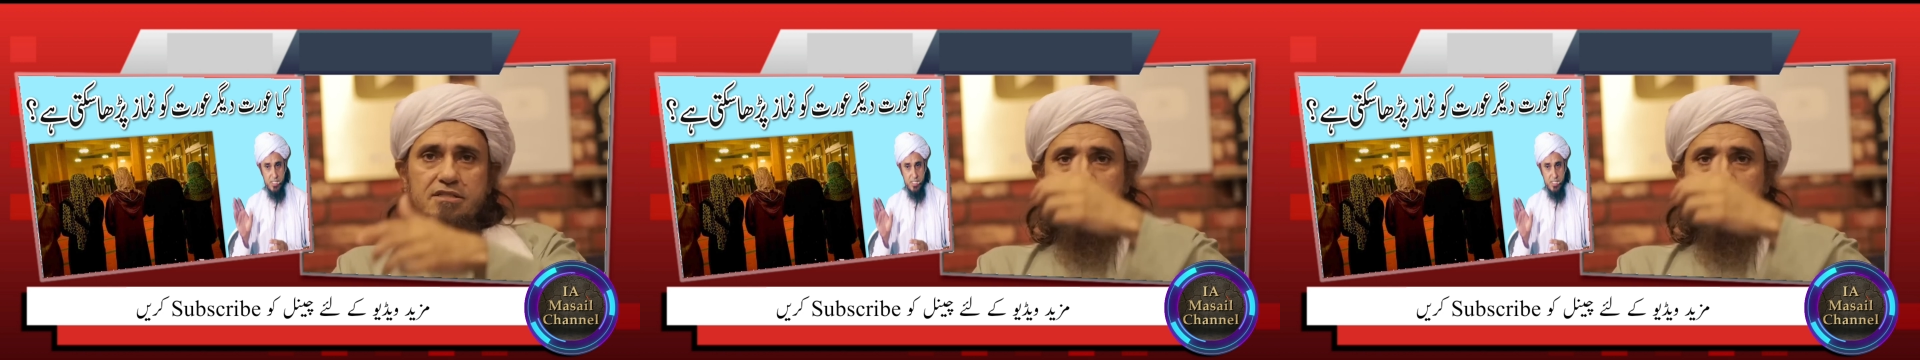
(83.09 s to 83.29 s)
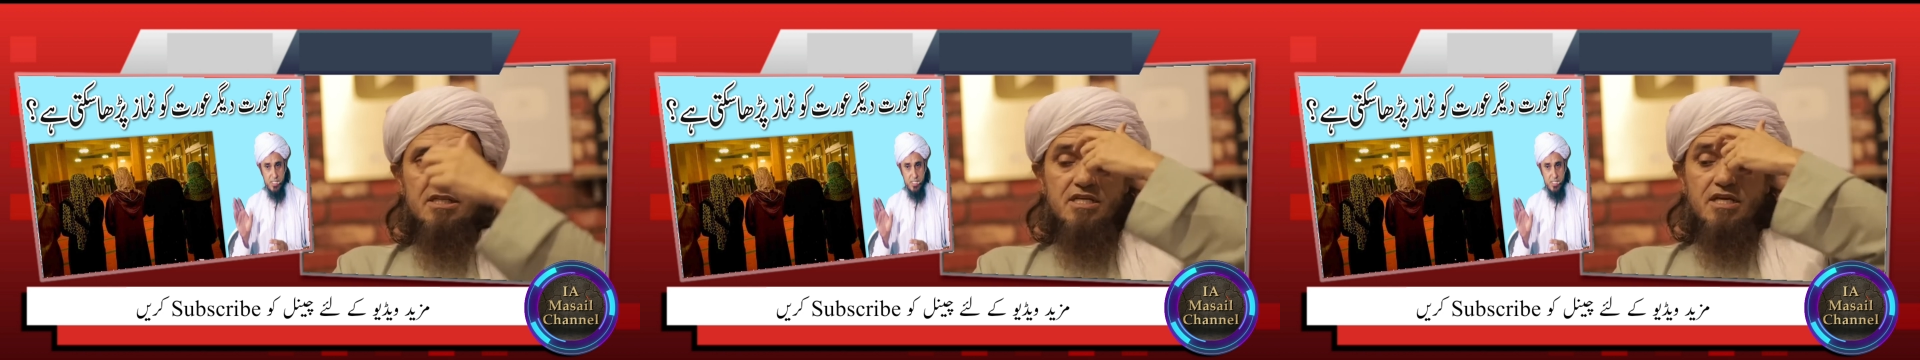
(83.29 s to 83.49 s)

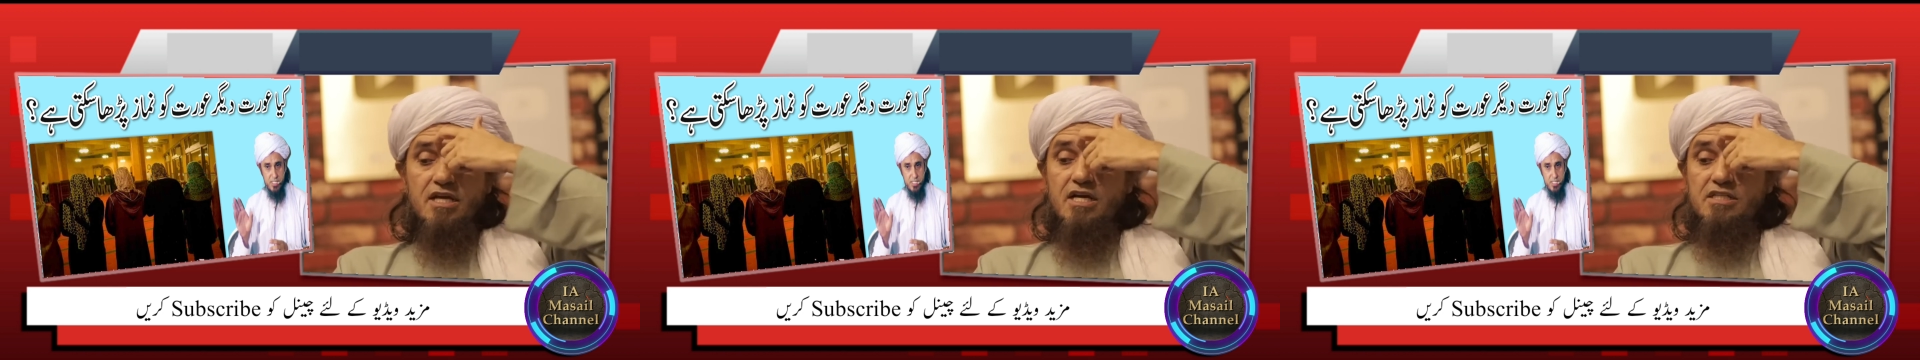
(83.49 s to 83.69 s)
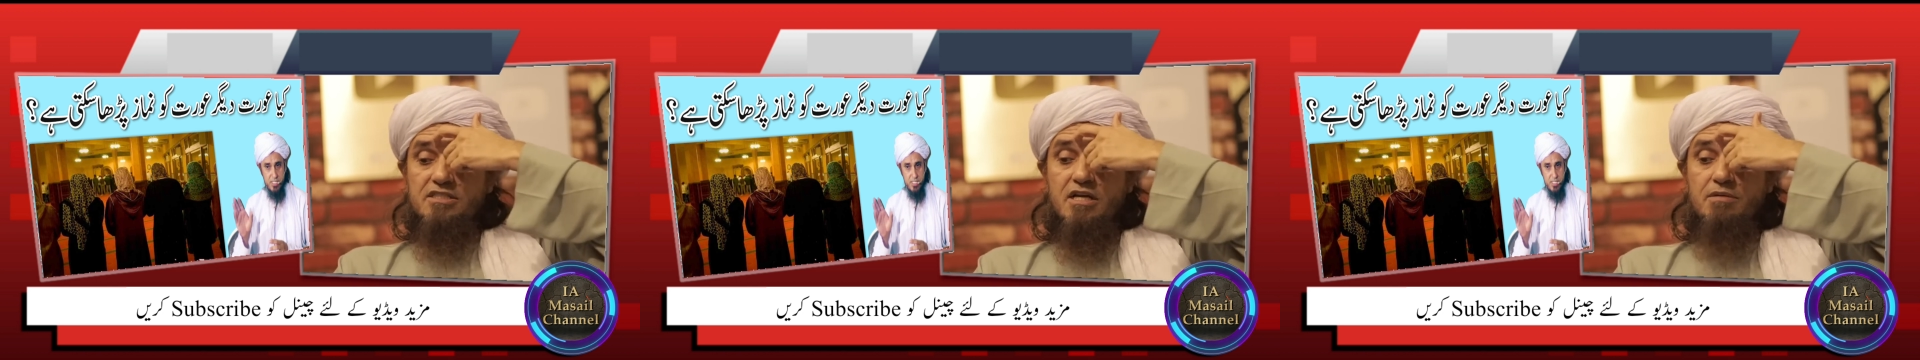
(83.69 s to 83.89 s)
जैसे कि
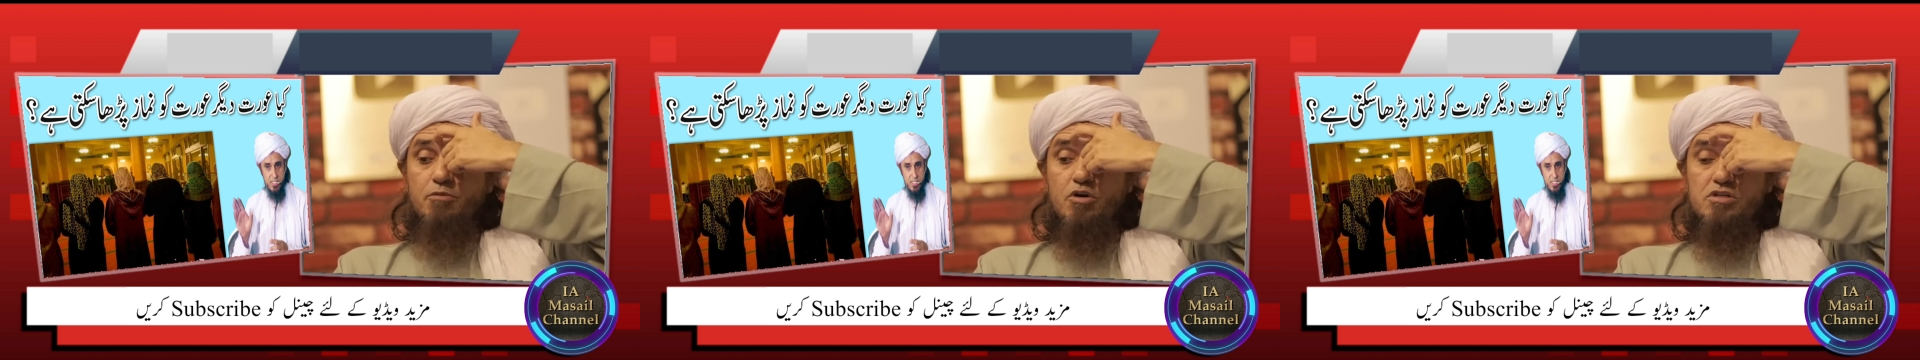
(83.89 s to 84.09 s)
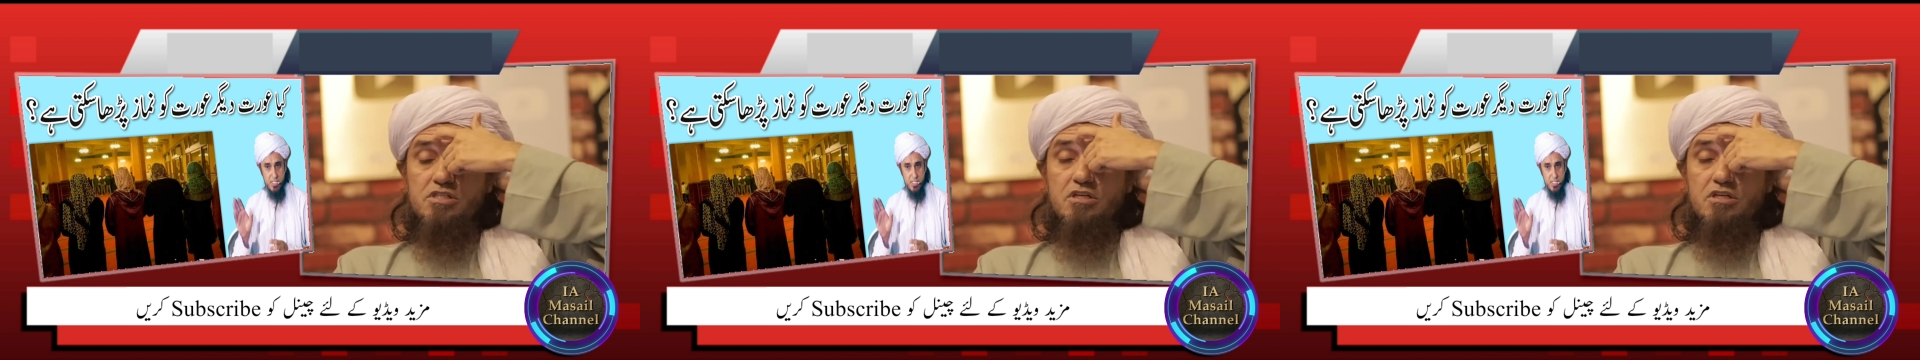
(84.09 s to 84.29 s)
आजकल
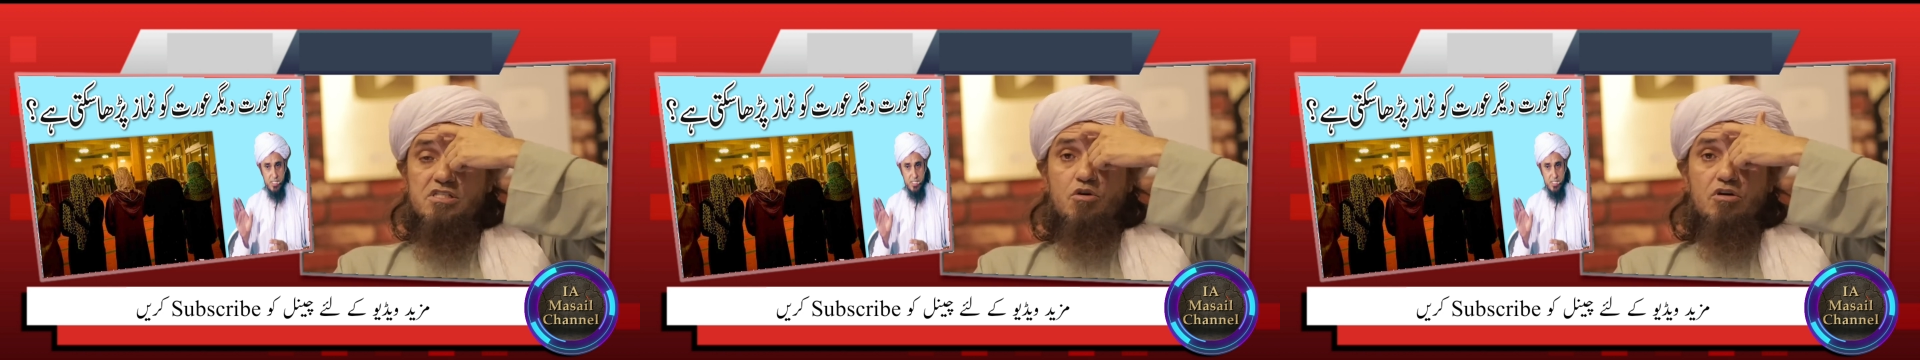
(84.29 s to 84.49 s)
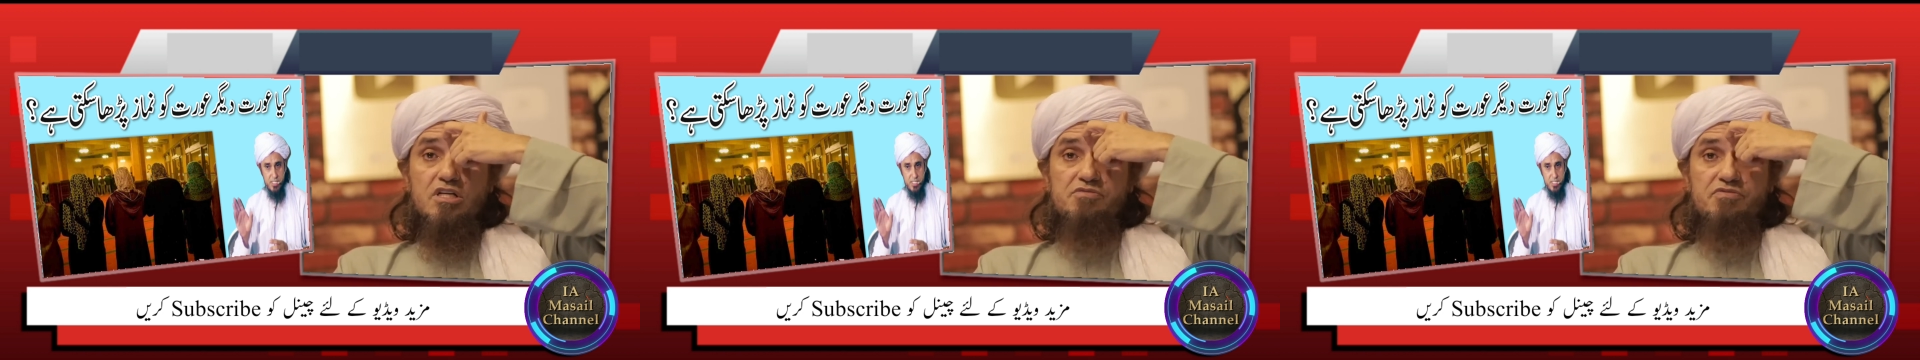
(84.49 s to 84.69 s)
बहुत से
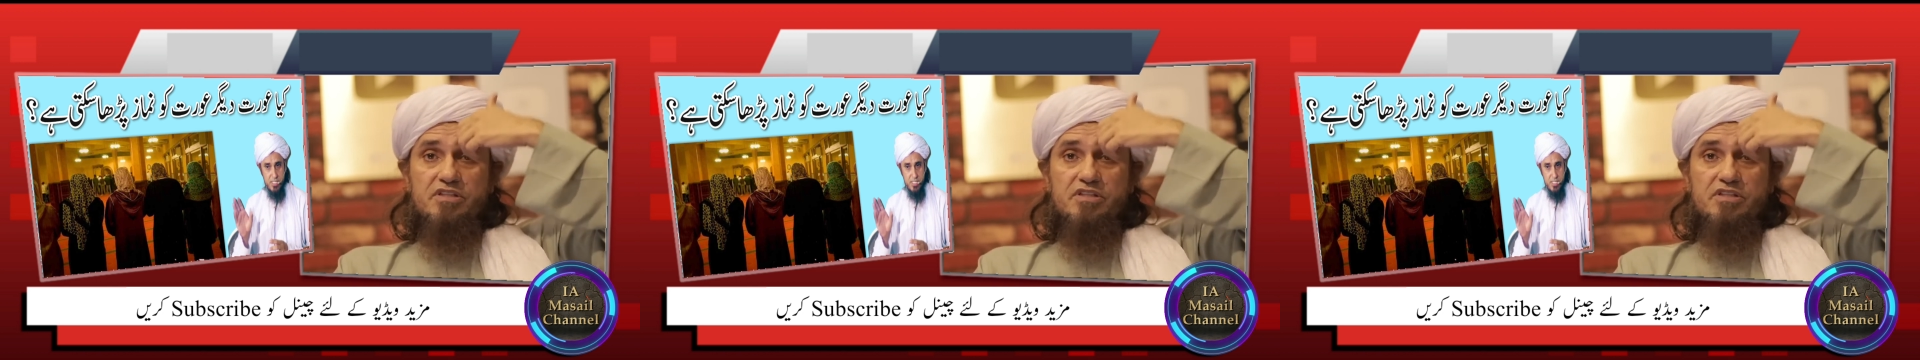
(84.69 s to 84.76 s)
स्कॉलर्स